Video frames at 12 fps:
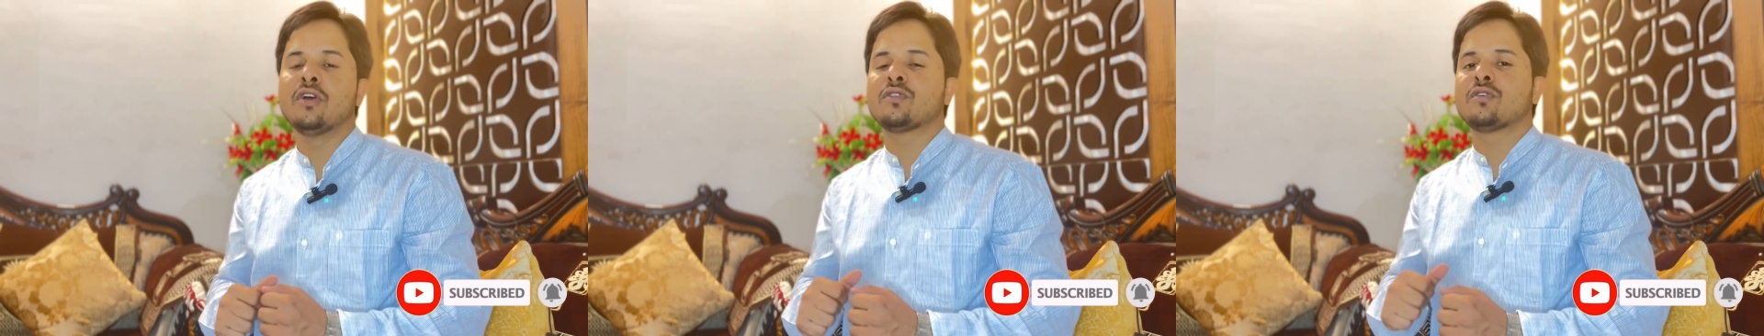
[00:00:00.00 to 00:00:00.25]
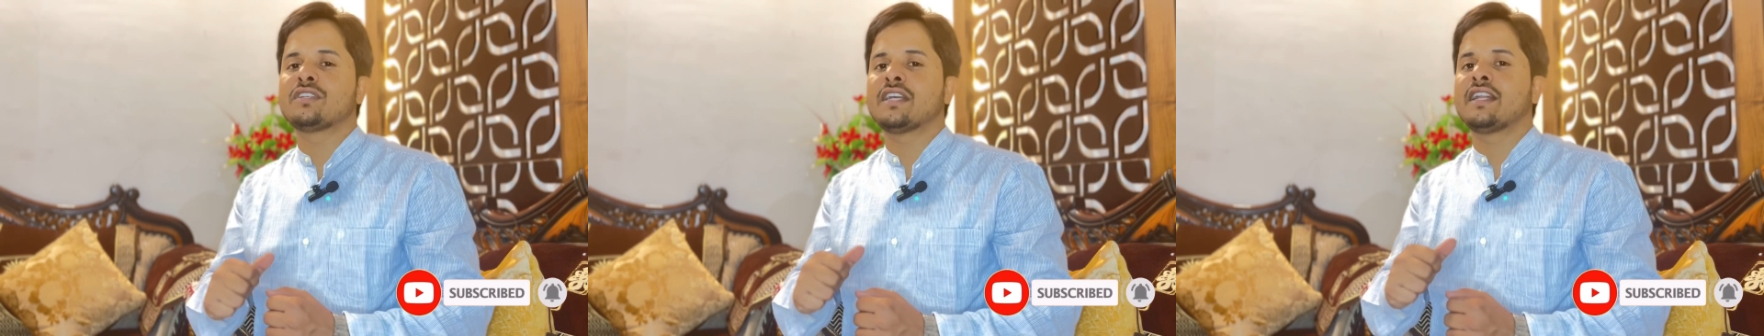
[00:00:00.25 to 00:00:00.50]

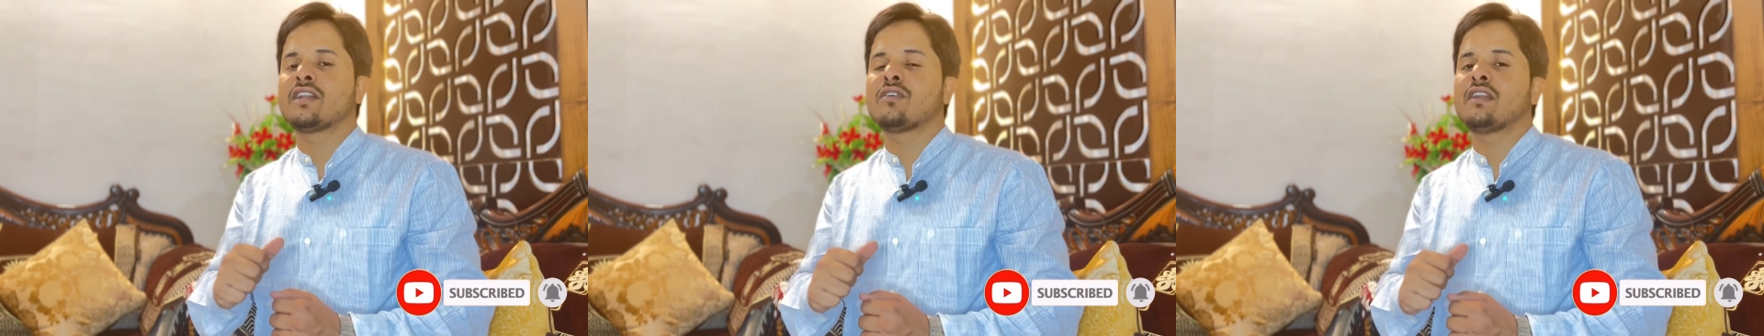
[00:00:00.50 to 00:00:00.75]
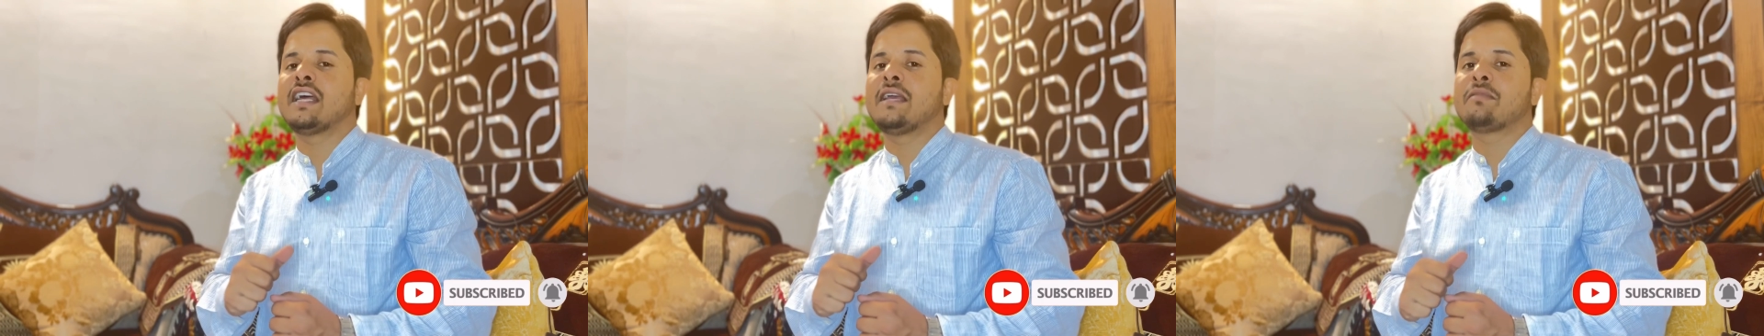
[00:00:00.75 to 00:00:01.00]
तो चैनल को
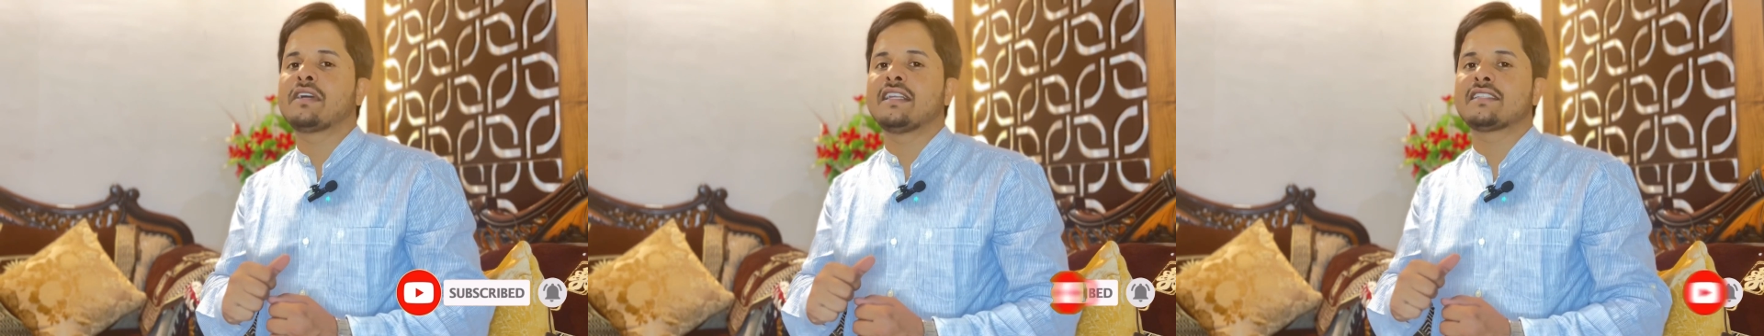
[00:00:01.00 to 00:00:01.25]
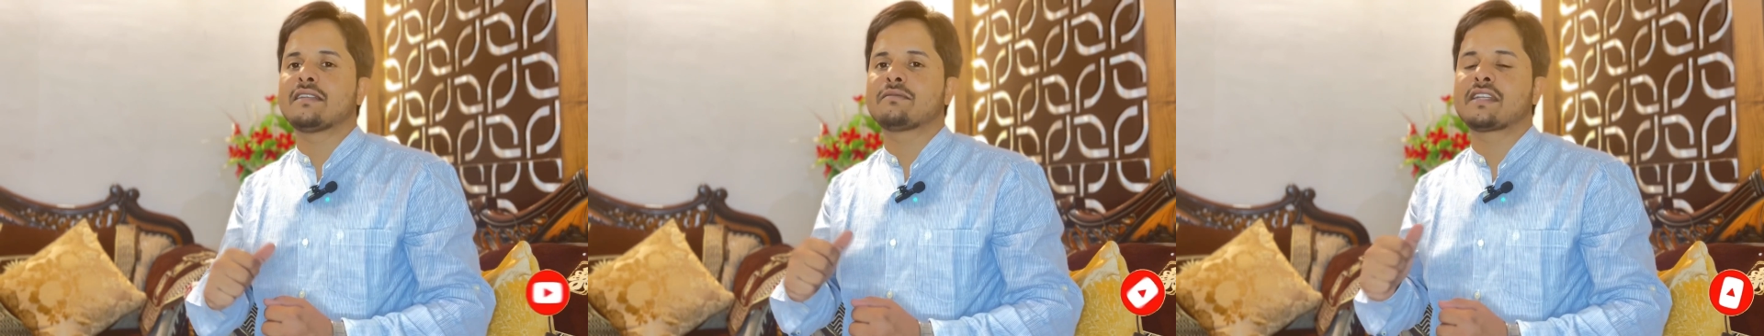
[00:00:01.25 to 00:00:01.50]
लाइक करें
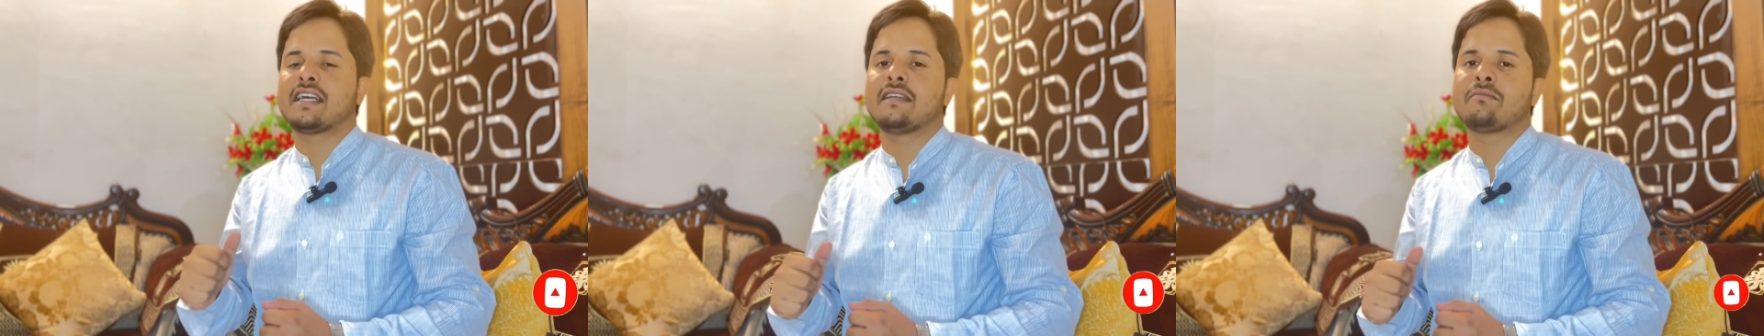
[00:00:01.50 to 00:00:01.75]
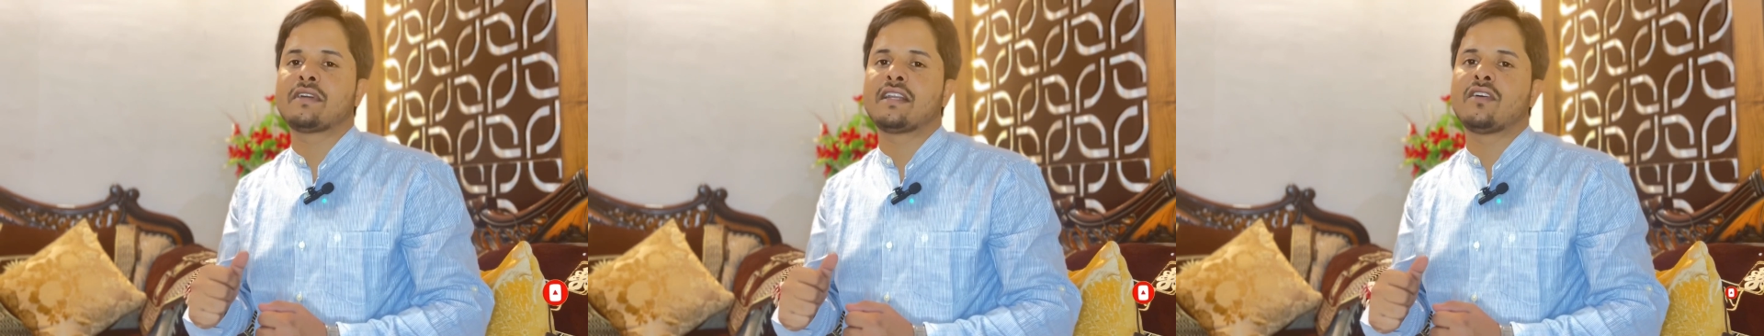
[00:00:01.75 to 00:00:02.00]

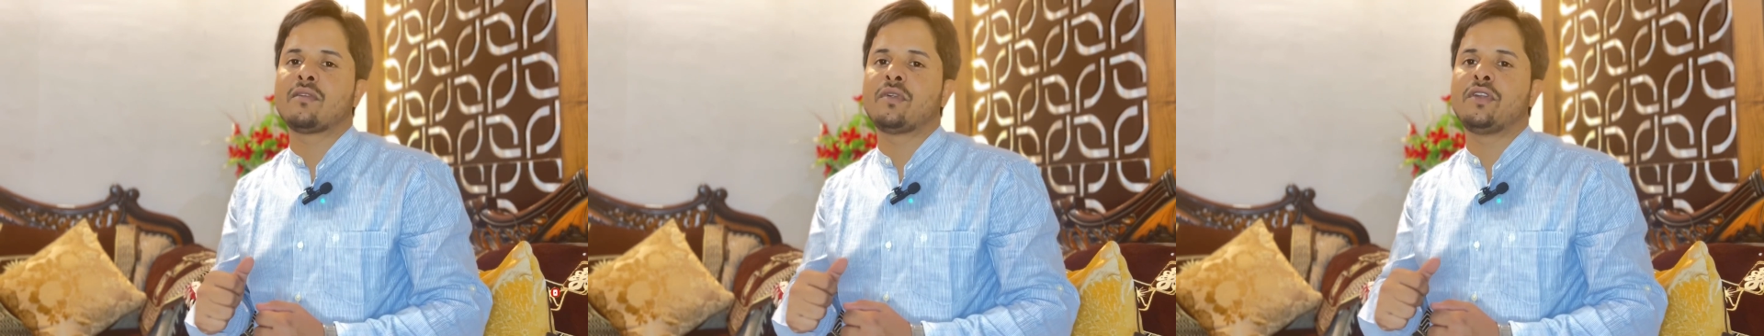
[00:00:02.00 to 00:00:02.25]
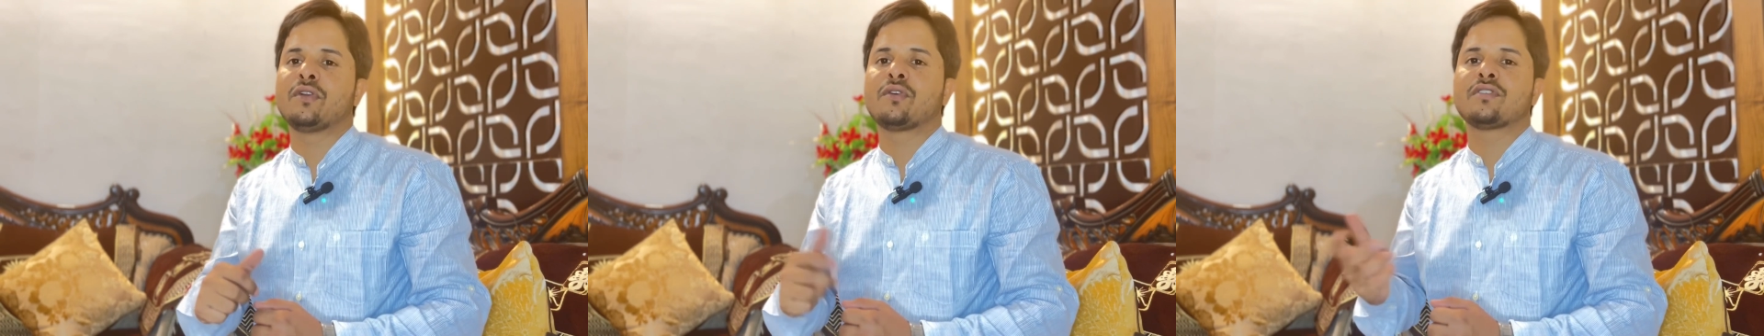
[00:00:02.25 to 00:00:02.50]
सब्सक्राइब करें और
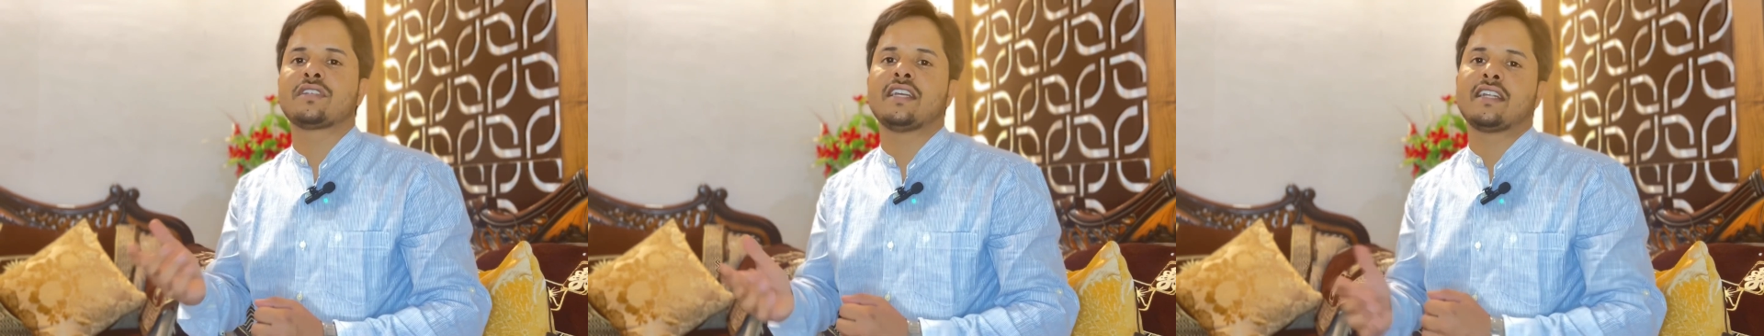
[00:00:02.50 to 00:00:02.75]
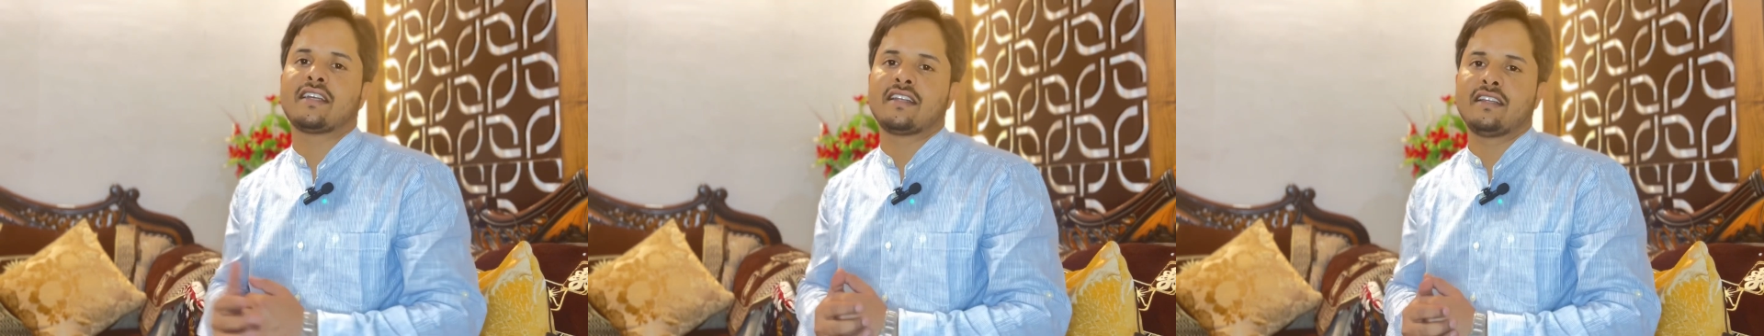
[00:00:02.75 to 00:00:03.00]
वीडियो को
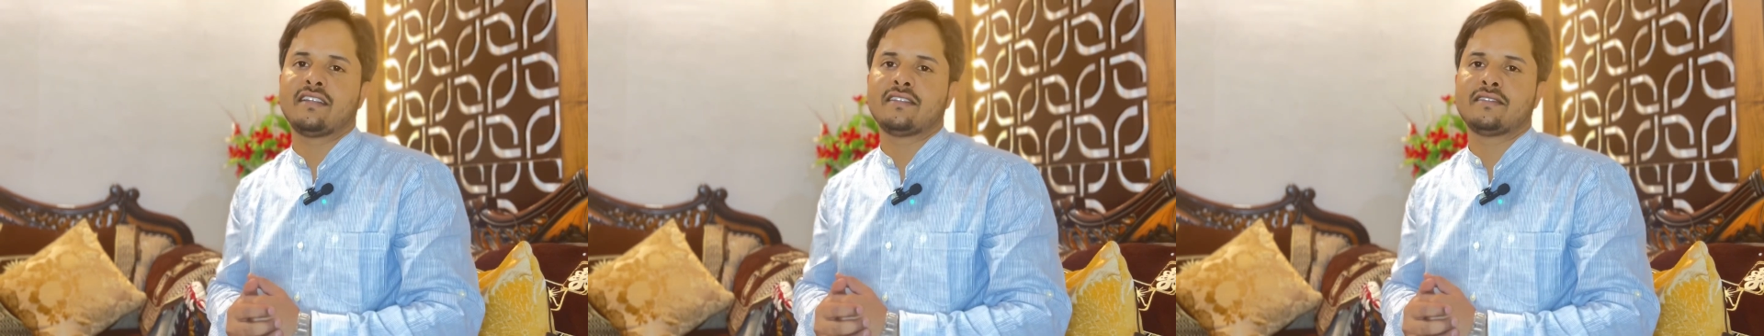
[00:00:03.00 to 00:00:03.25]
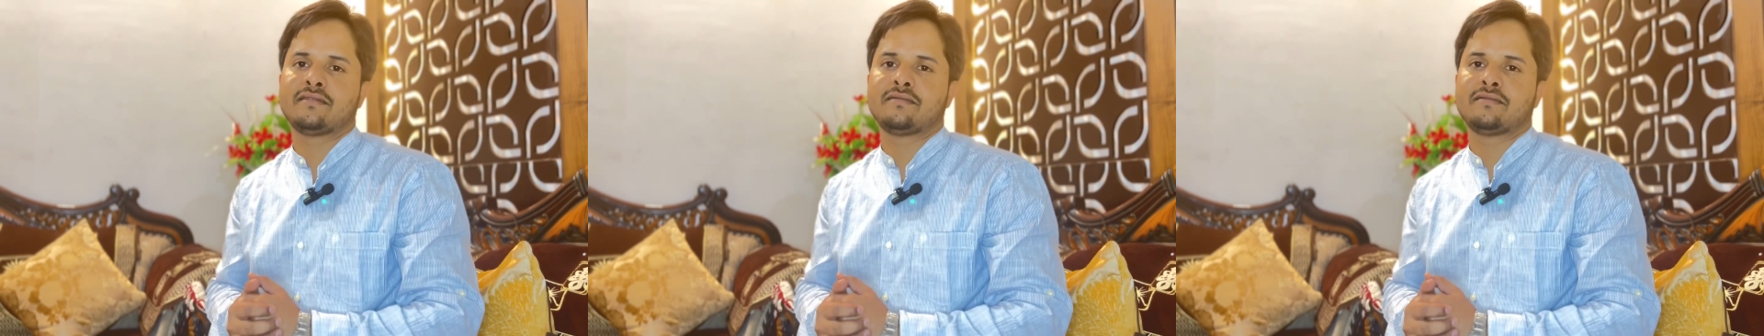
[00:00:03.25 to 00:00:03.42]
शेयर करें